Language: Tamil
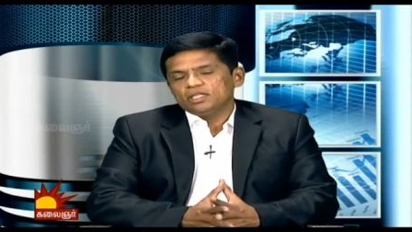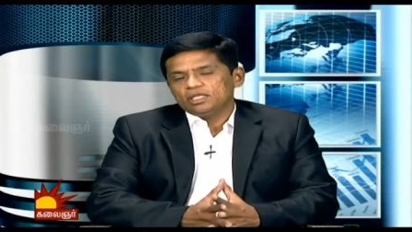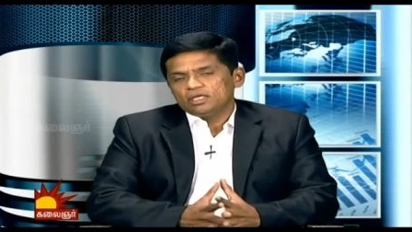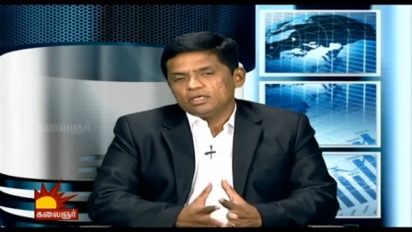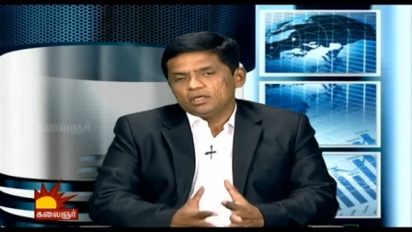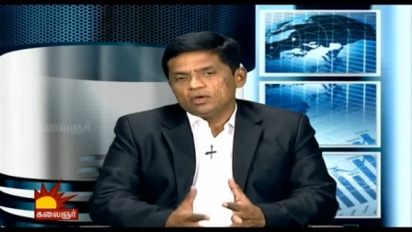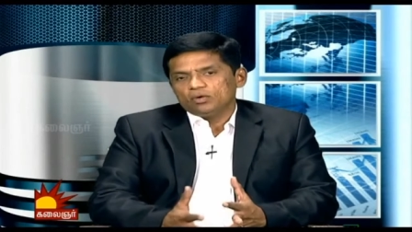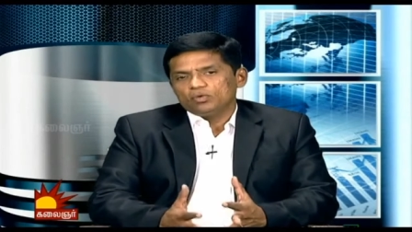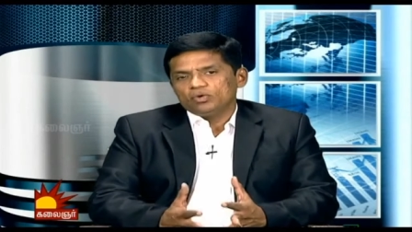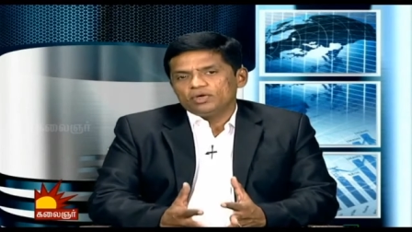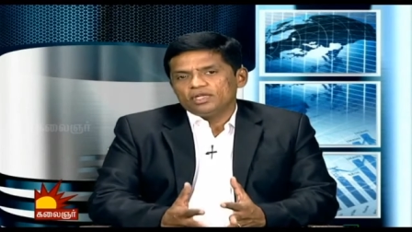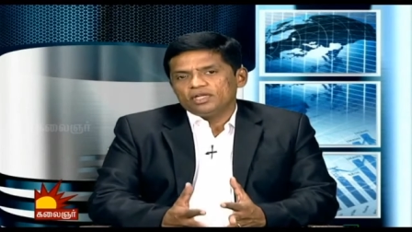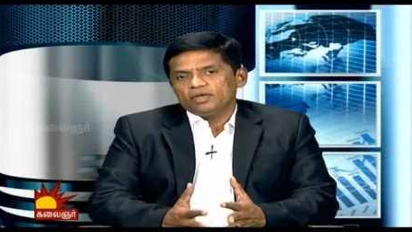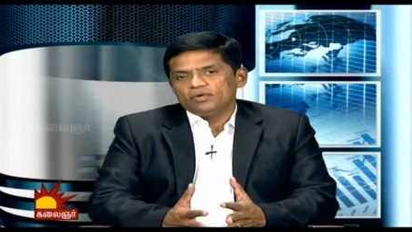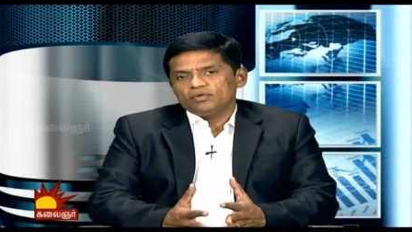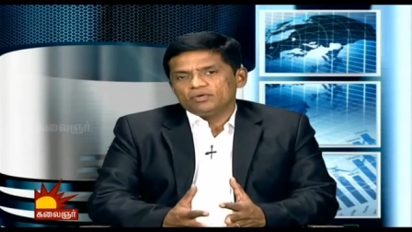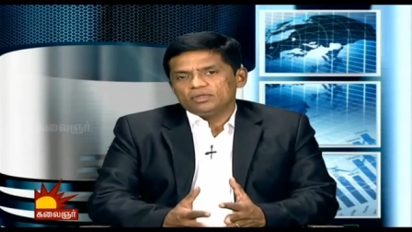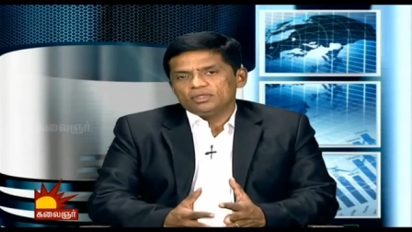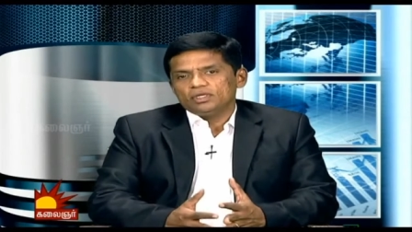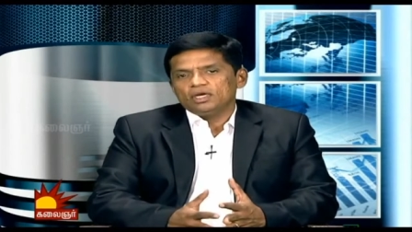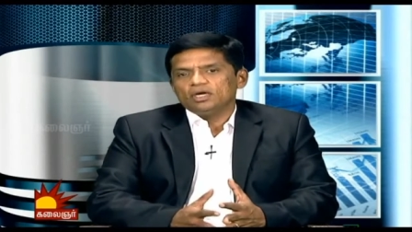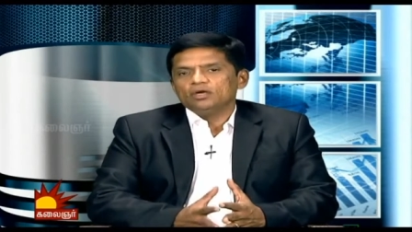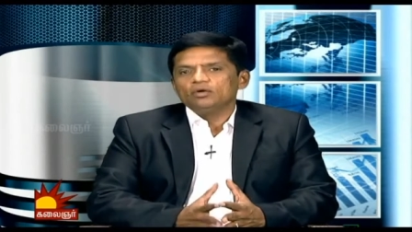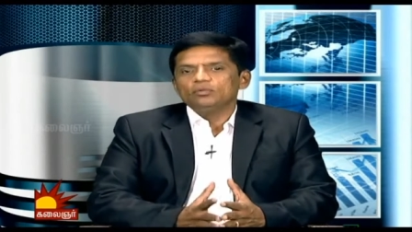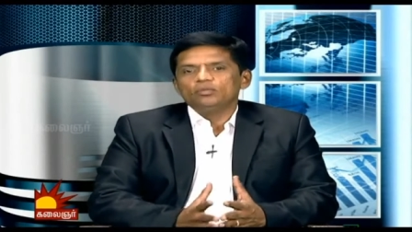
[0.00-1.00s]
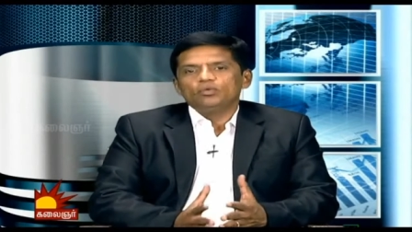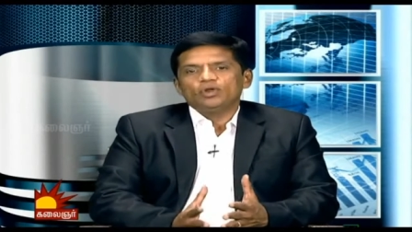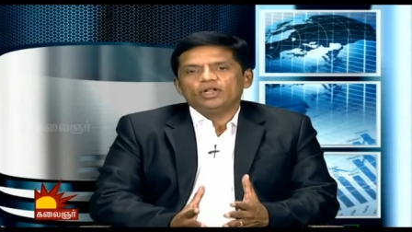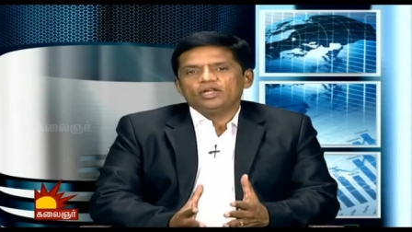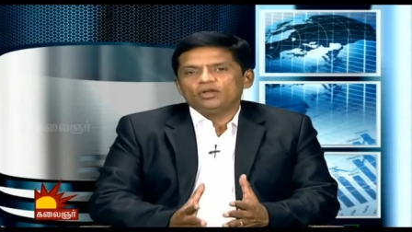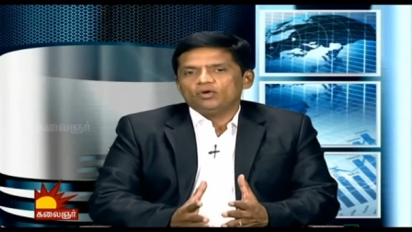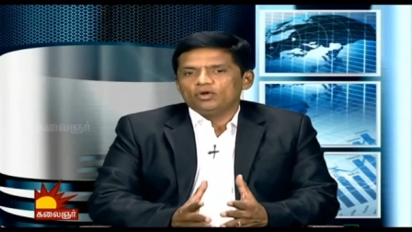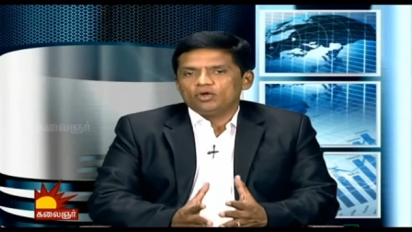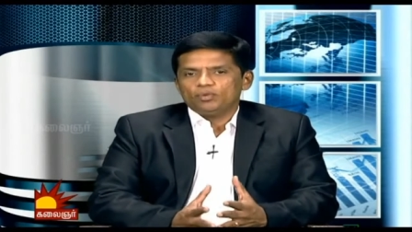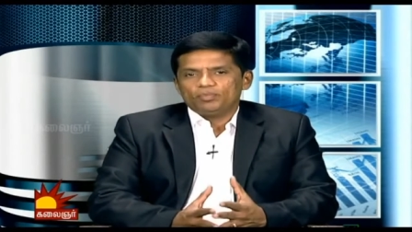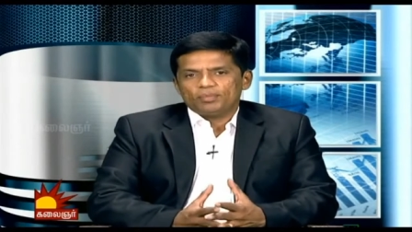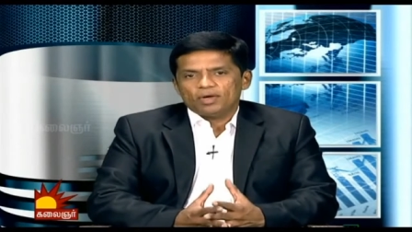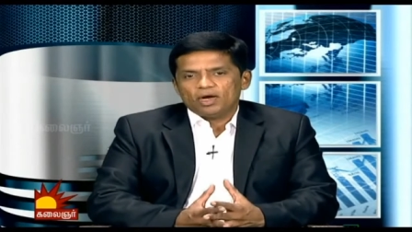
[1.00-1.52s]
தீர்க்கக்கூடிய வந்து
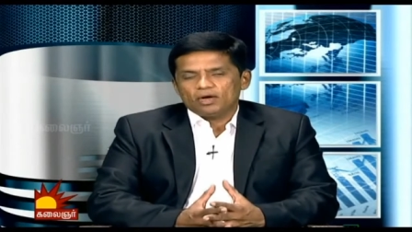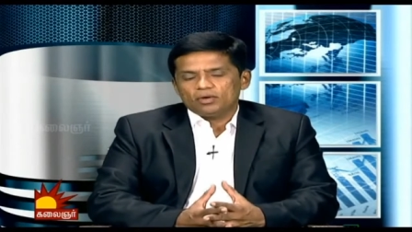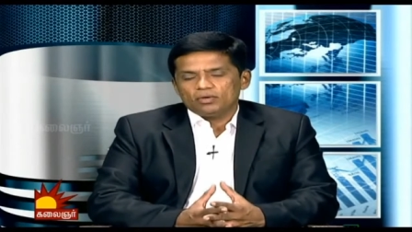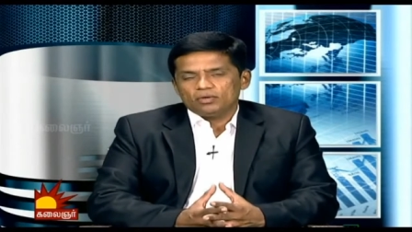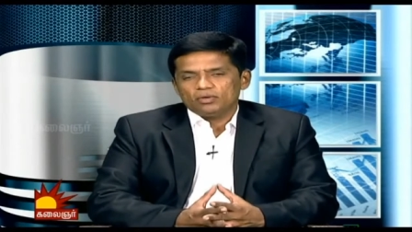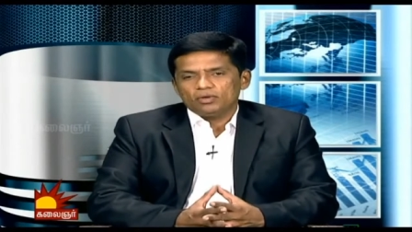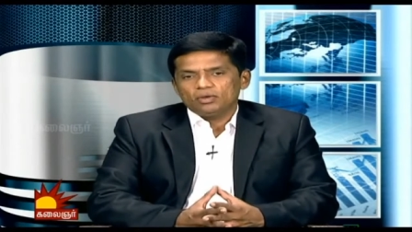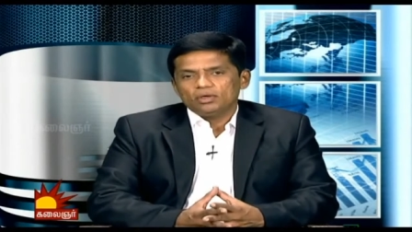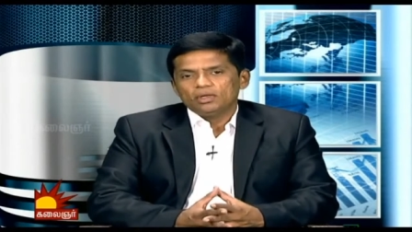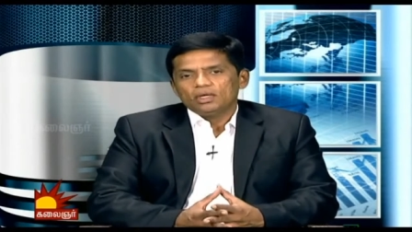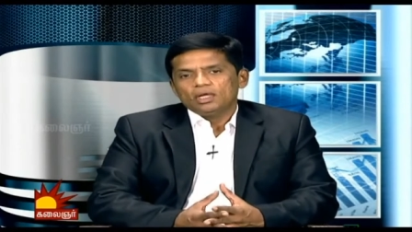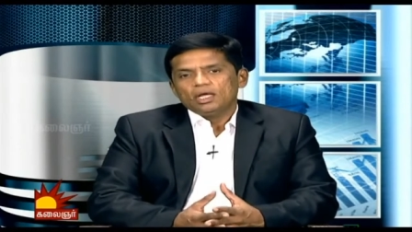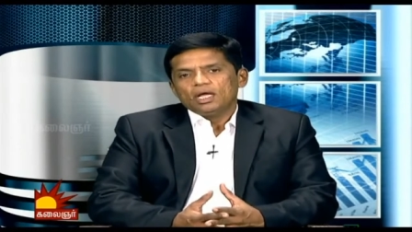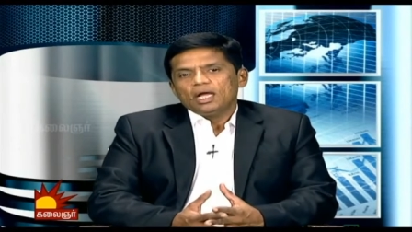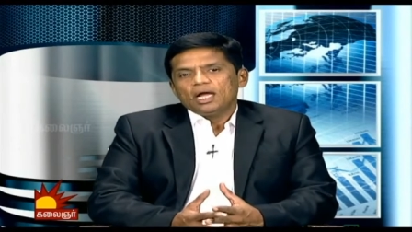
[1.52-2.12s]
அணுகுமுறைகளை பார்க்கணும்